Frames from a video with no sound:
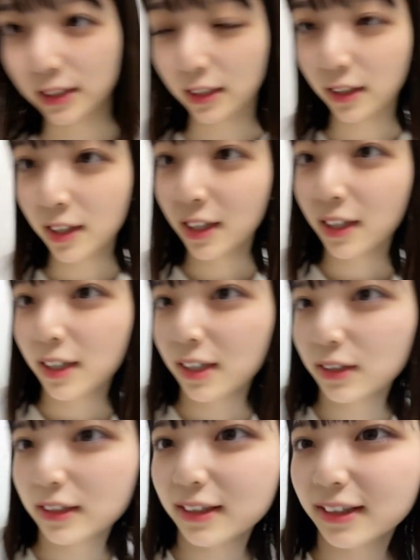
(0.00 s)
な
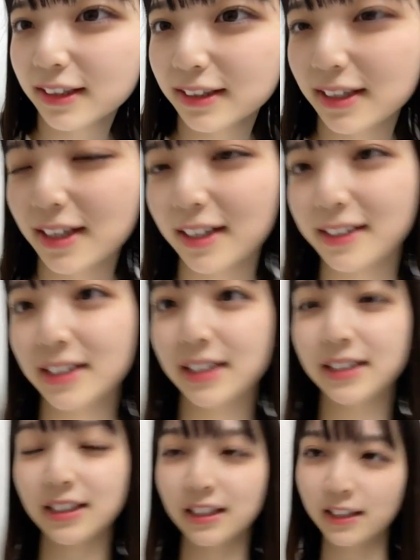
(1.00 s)
ね一
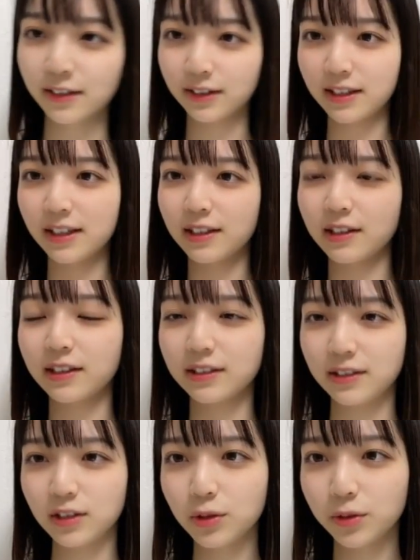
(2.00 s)
日になるで
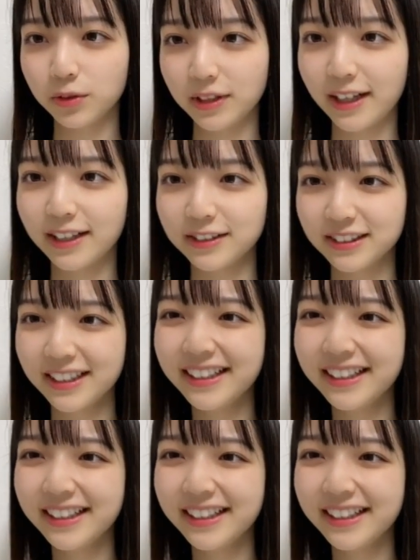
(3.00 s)
ショーである